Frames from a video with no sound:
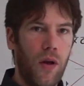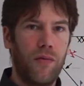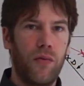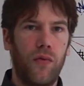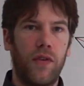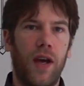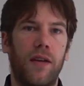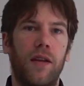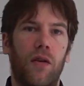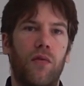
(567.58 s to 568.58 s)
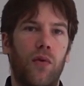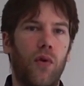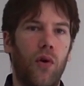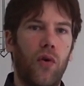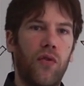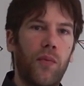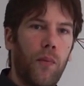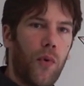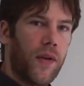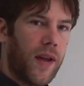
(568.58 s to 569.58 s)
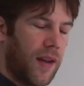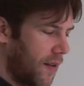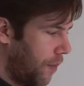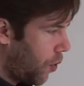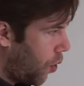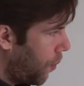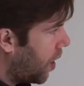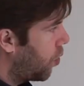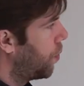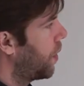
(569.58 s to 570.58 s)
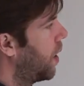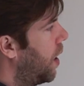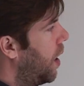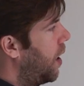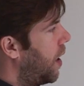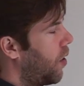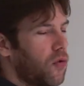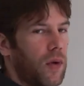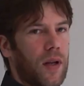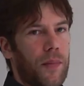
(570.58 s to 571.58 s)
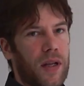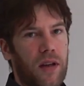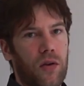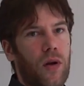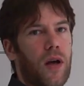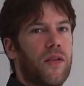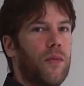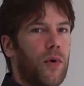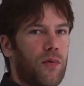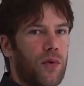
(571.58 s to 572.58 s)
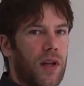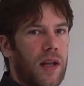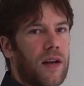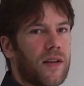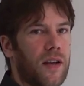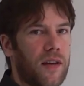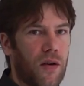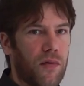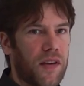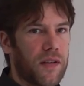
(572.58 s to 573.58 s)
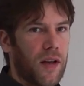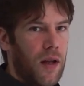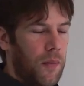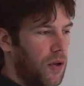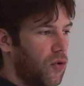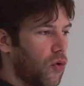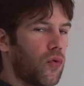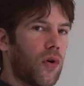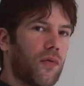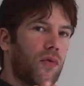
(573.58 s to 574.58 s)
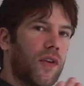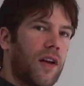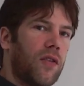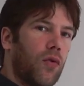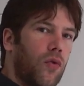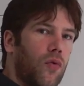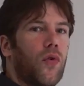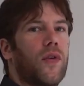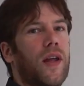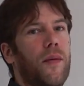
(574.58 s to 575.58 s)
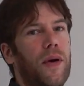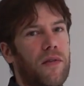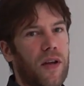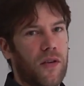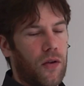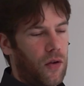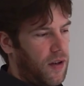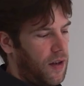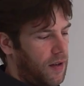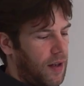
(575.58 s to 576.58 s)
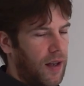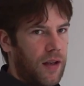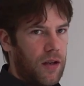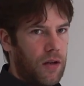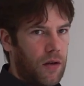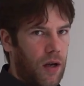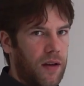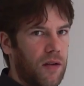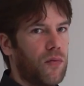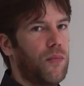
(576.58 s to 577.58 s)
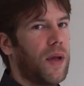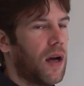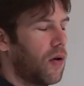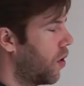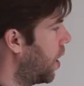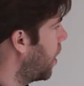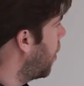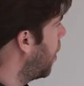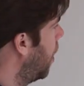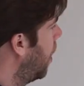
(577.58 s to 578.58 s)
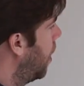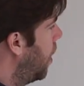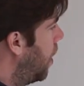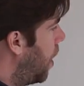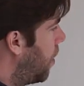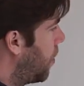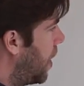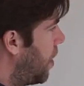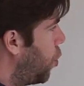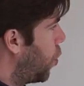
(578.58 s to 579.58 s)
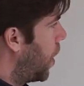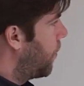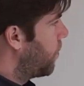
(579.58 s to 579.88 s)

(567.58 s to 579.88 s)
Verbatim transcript: et vous vous arrêtez dans le fond de rencreusement pour tailler ces premières coupes. Et ensuite, à partir de là, seulement vous taillez les arrêtiers d'en face. Mais surtout, quand vous allez sur une noue, ne taillez pas le versant en entier, taillez, arrêtez-vous bien au raccord avant d'aller plus loin.